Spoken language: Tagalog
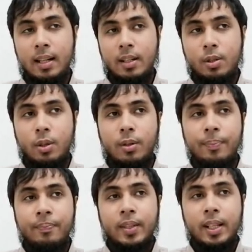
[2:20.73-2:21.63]

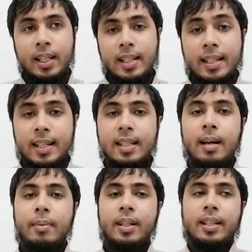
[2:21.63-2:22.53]
So, hindi niya
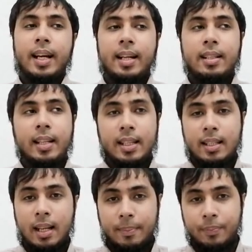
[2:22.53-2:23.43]
sinasabi na dahil sa
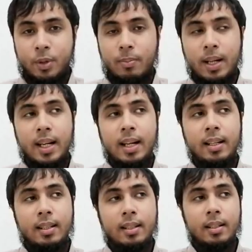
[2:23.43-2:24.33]
Islam.
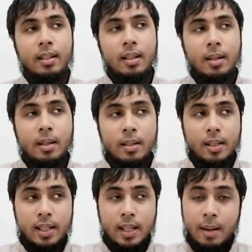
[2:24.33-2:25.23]
Kumbaga,
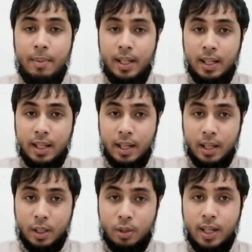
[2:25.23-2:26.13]
sinasabi niya
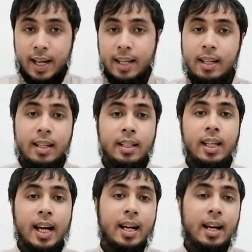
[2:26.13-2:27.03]
na yun ay
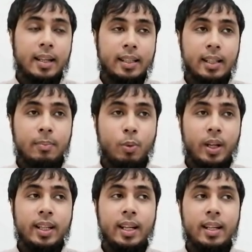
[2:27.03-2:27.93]
hindi uh, hindi
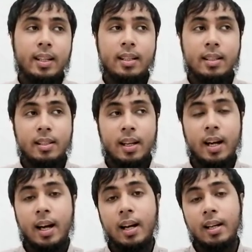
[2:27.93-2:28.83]
pwede
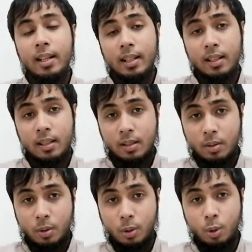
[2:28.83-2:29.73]
sa
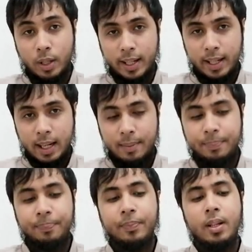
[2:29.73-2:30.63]
kultura nila.
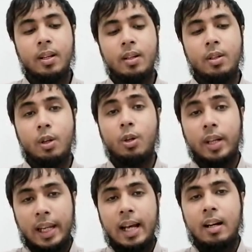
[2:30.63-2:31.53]
Yung
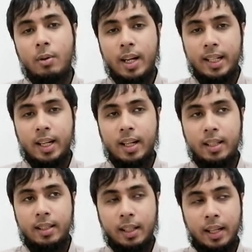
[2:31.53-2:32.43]
ginagawa niya
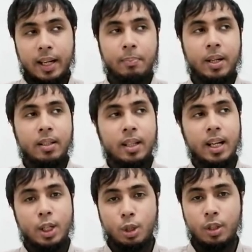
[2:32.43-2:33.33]
na
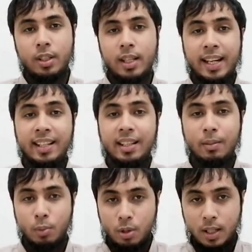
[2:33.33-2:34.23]
nakipagrelasyon sa hindi
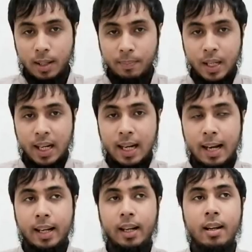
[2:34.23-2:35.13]
Muslim na
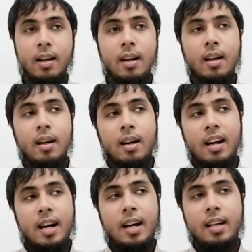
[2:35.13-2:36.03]
lalaki
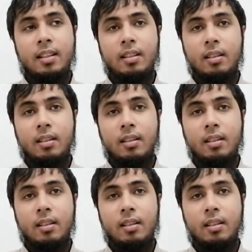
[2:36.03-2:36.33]
at